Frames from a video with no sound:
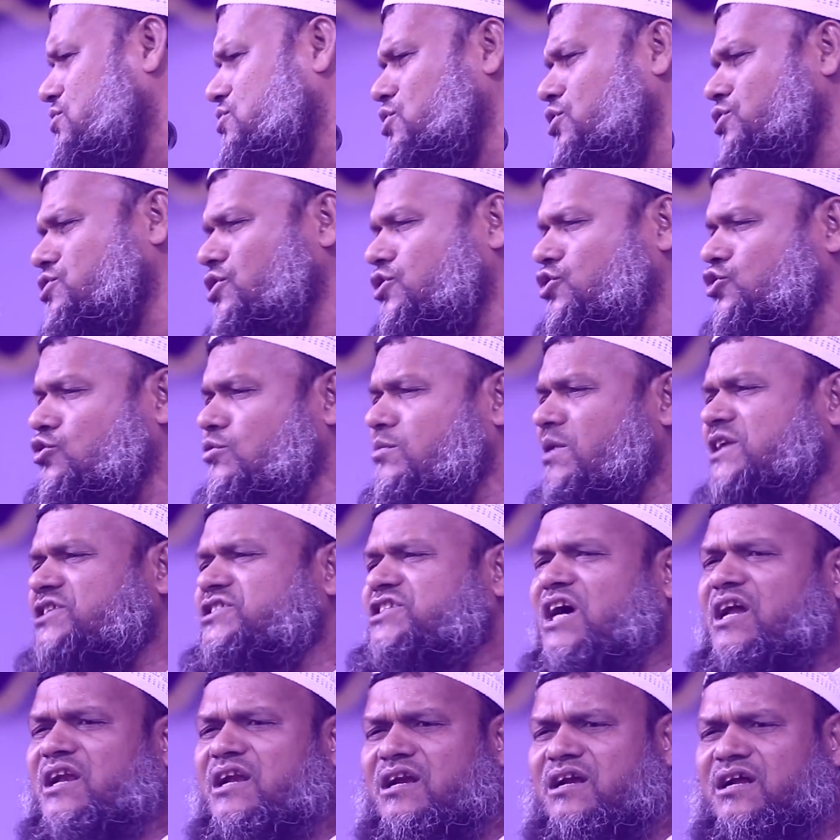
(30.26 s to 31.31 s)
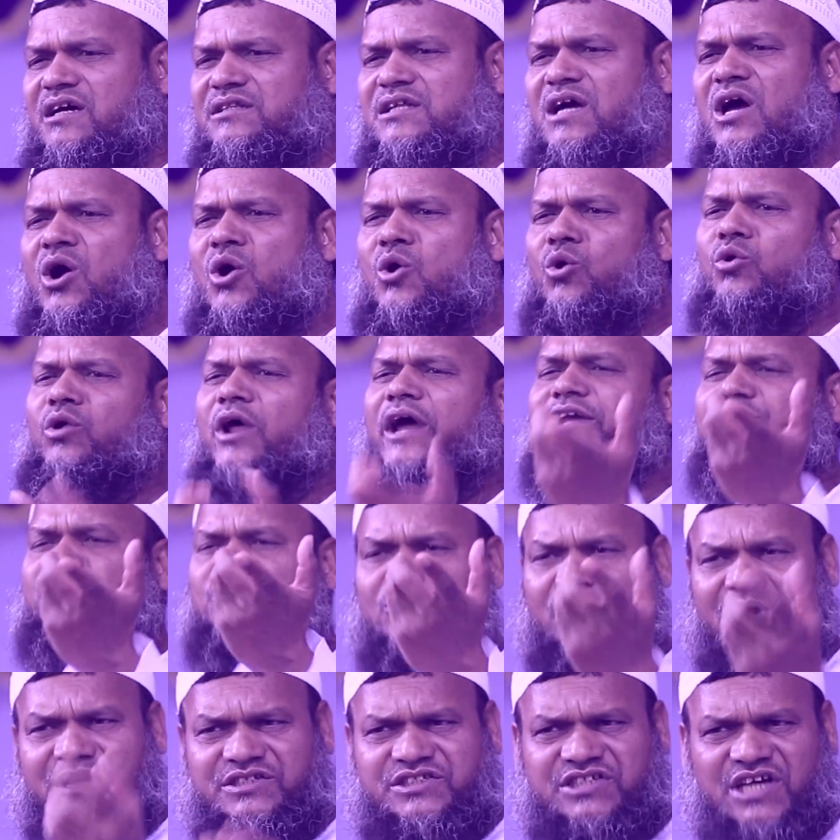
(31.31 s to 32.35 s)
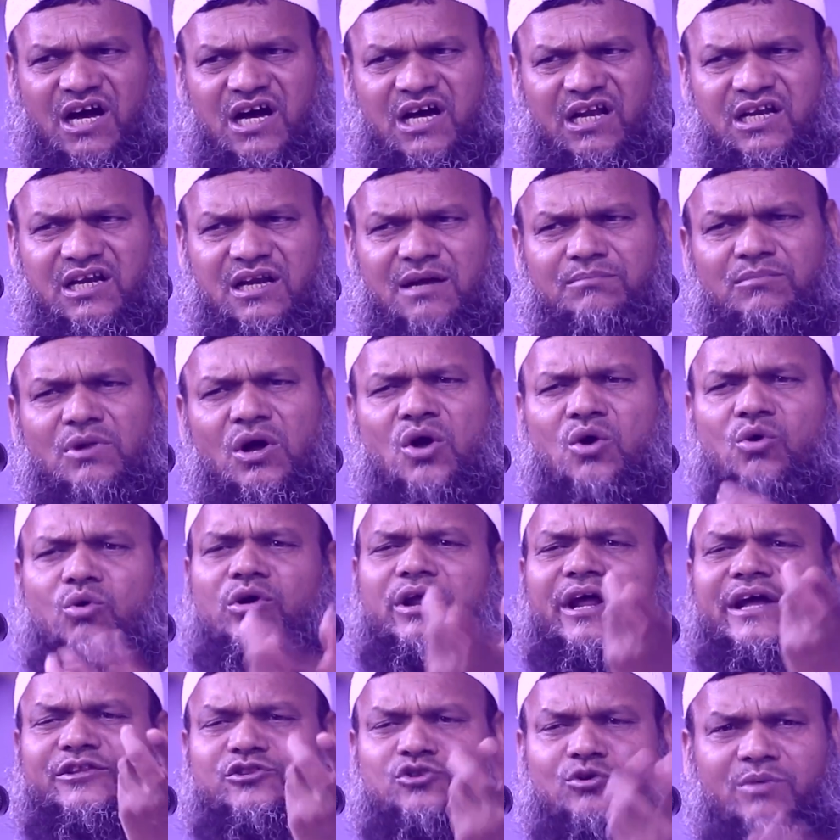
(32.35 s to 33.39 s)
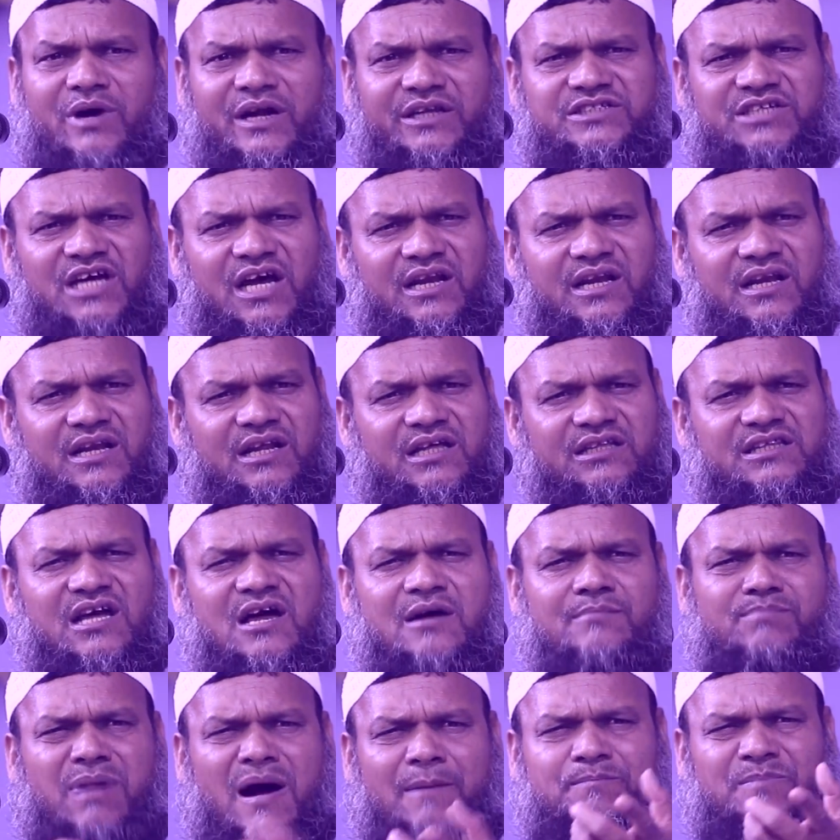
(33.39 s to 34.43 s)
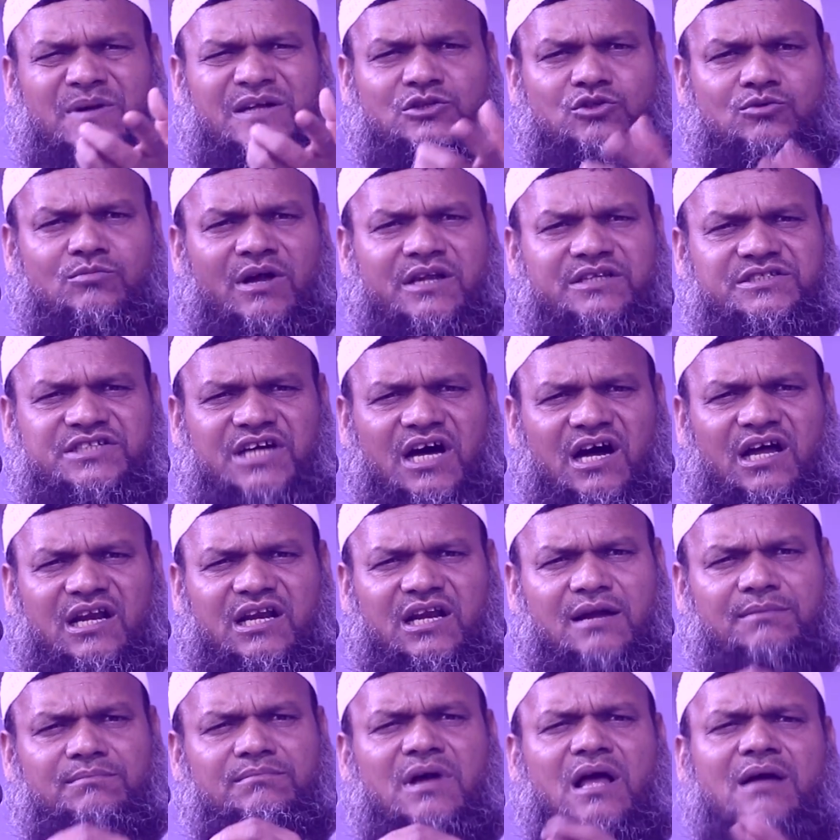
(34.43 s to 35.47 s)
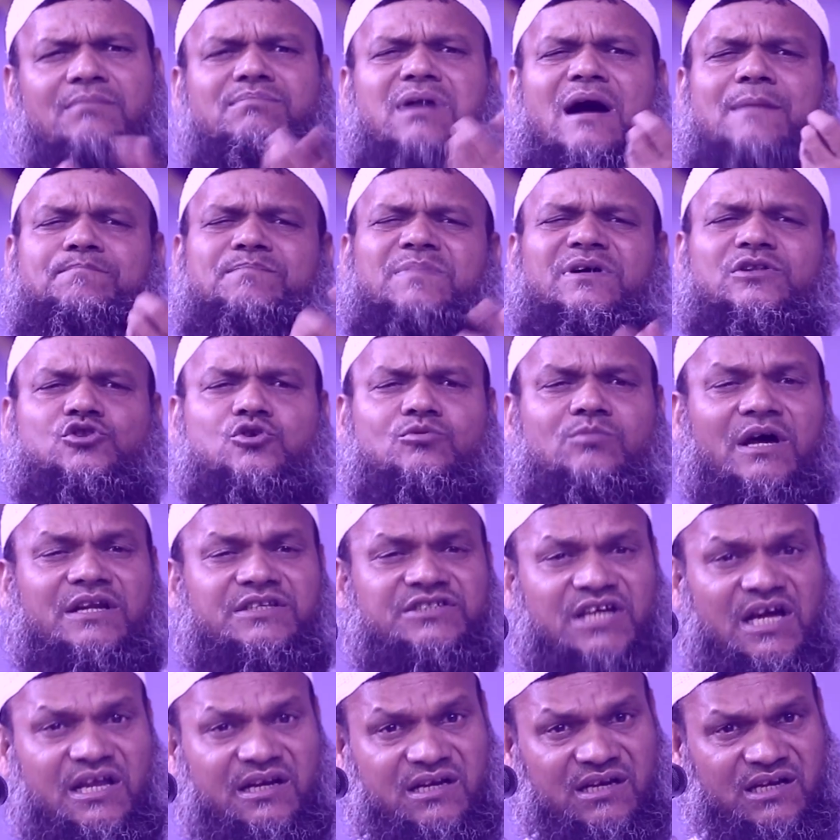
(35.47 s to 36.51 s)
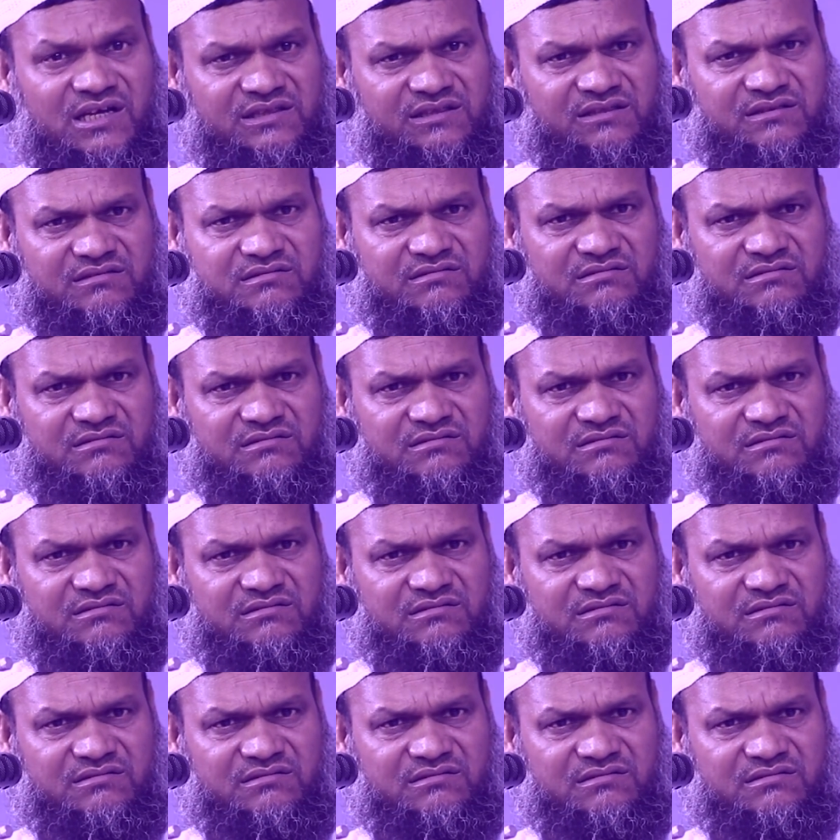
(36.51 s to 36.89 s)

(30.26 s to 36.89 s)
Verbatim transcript: দুজন তোমার জান্নাত ওরাই তোমার জাহান্নাম ওরাই তোমার জান্নাত বাপমা তোমার জাহান্নাম বাপমা তোমার জান্নাত